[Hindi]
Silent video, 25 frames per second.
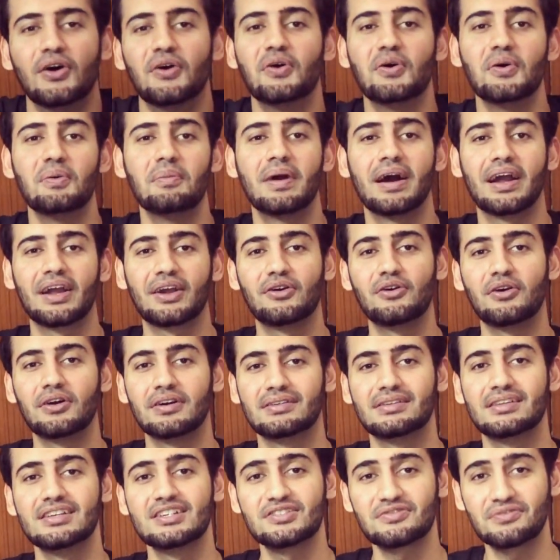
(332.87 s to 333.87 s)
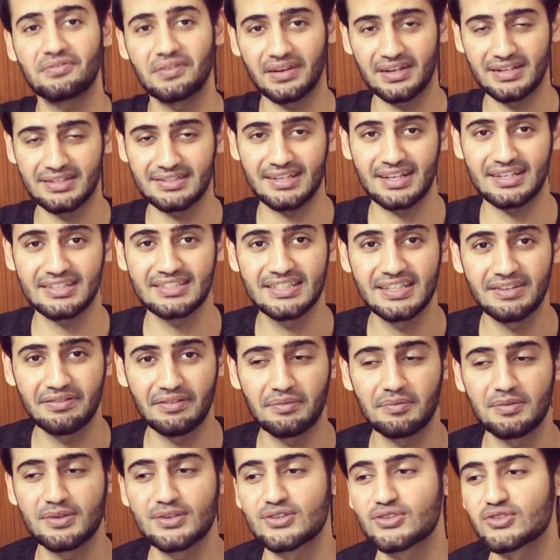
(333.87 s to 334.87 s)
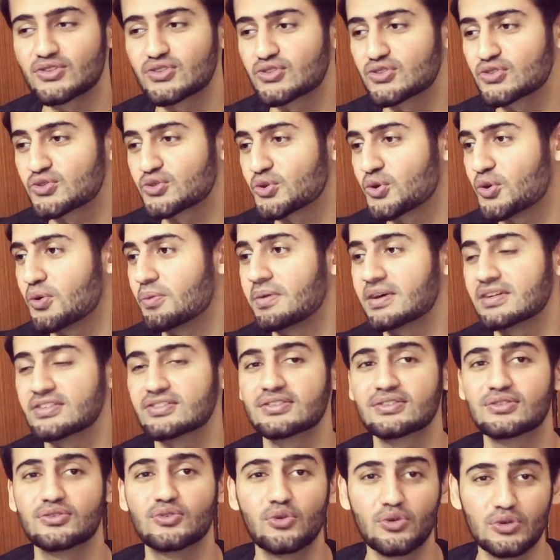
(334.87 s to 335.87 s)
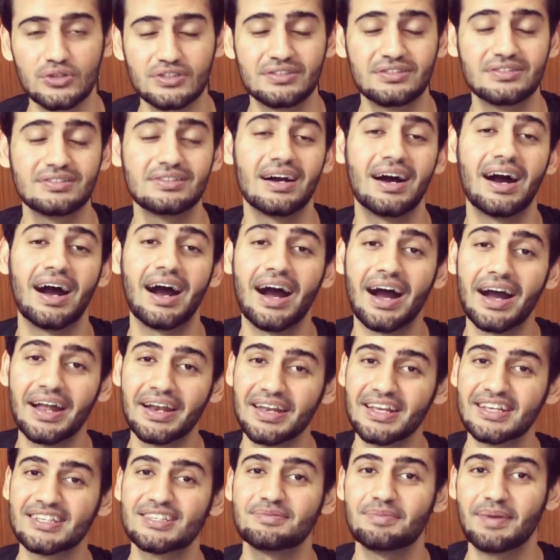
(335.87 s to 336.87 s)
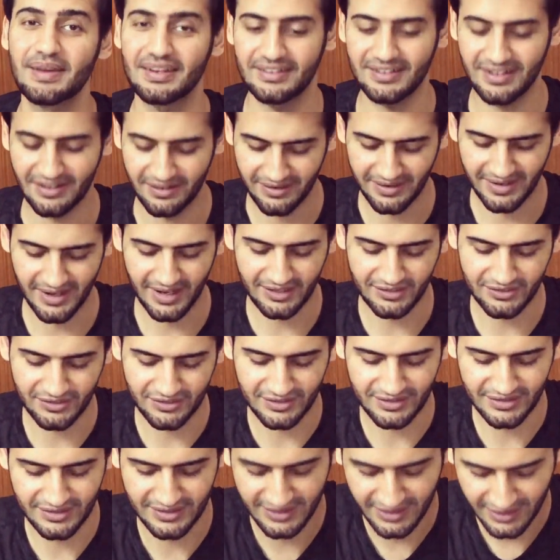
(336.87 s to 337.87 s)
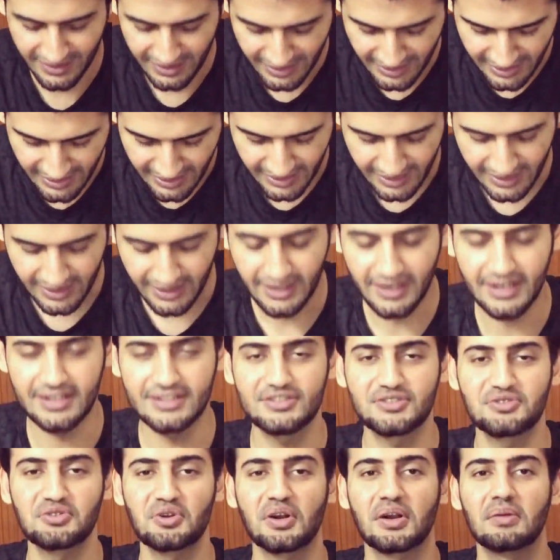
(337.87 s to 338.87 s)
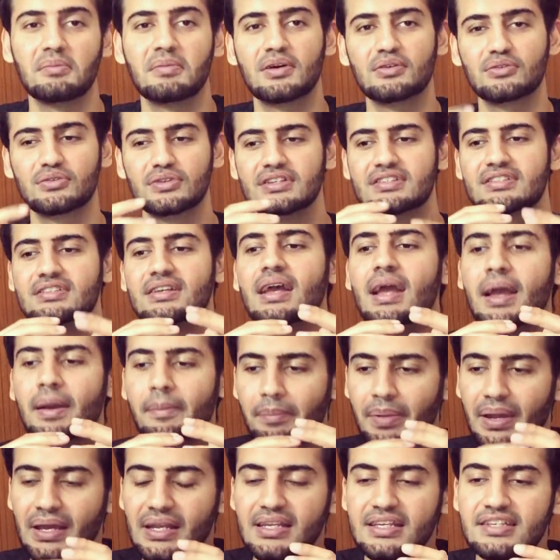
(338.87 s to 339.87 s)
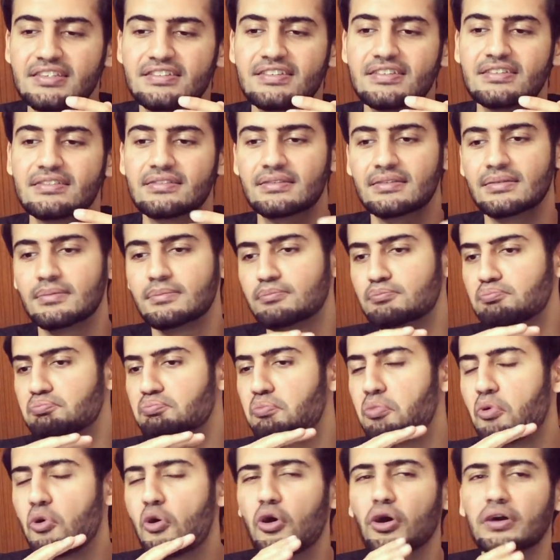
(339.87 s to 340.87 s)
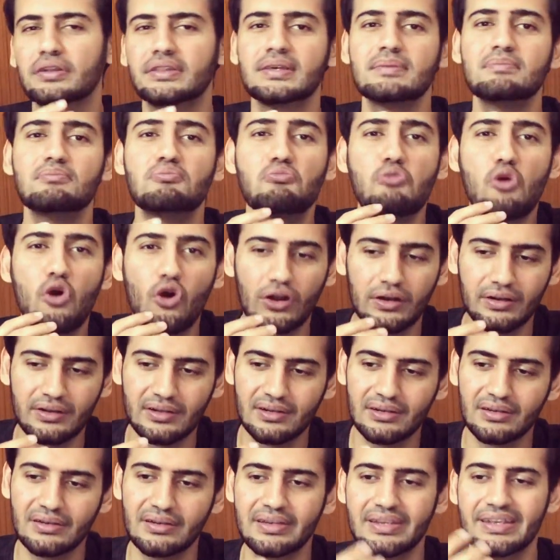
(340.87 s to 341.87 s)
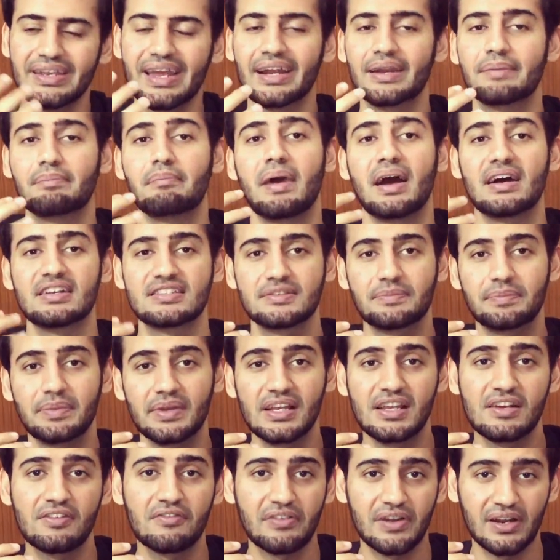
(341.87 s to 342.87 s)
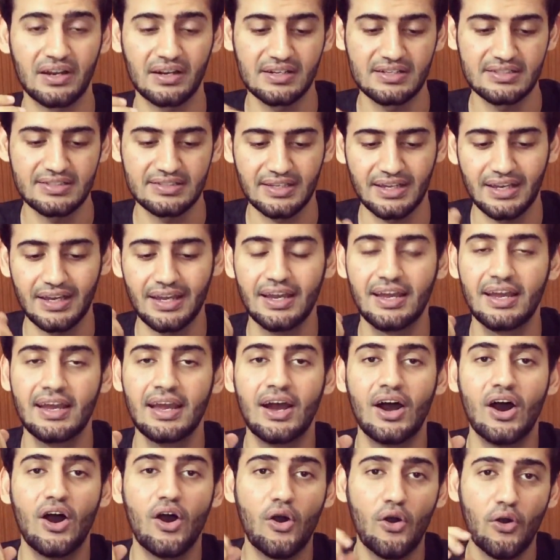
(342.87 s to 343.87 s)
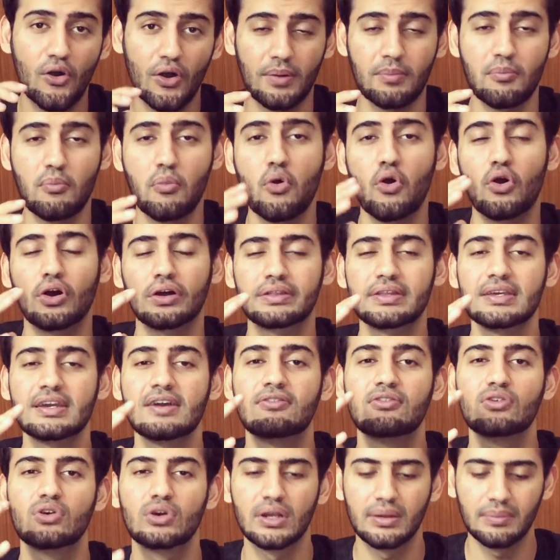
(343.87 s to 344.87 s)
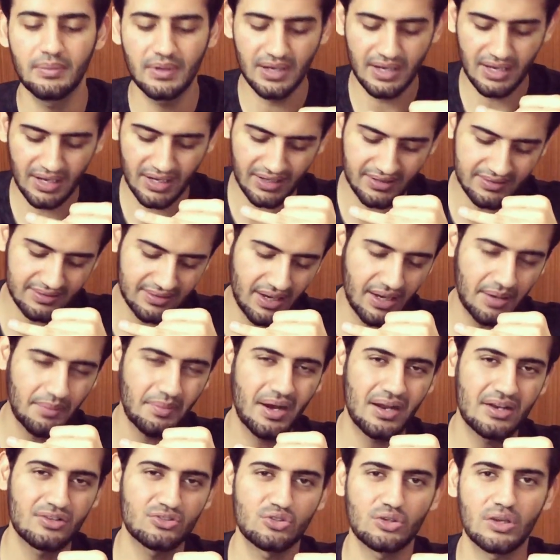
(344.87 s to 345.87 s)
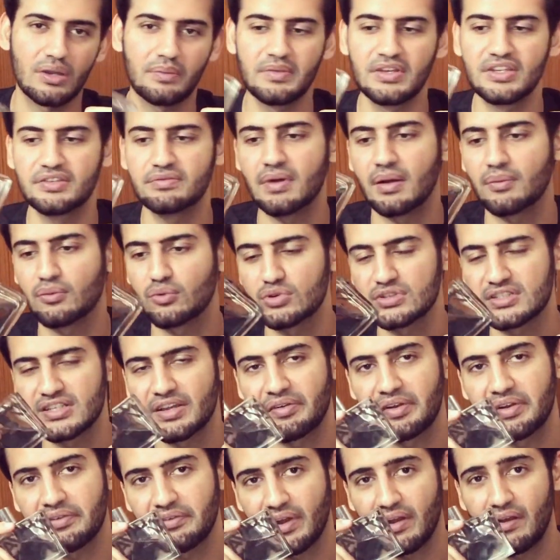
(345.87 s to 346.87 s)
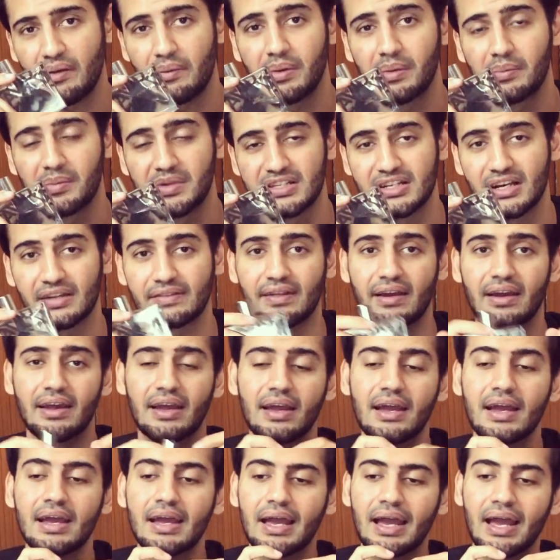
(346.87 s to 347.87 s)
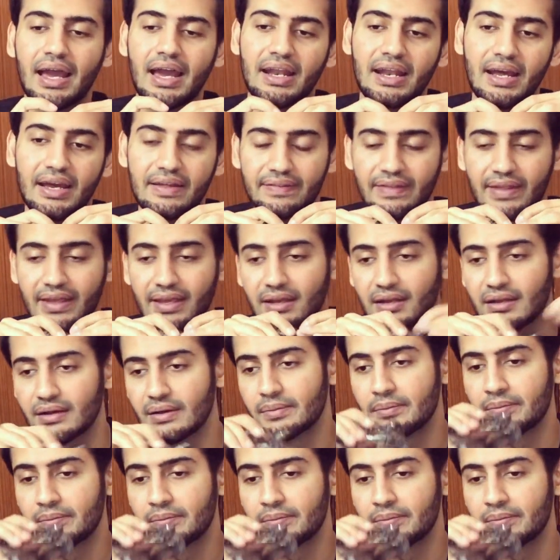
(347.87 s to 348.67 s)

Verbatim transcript: ओ माई गॉड दिस फ्रेग्रेंस हैज गिवन मी सो मच गुड अनएक्सपेक्टेड रिएक्शंस लेट्स टॉक अबाउट दिस पहली चीज बहुत ही मॉडर्न येट मैस अपीलिंग फ्रेग्रेंस है और बहुत ही अफोर्डेबल है हजार बारह सौ के बीच में आपको सेवेंटी फाइव एम एल मिल जाता है एंड आई थिंक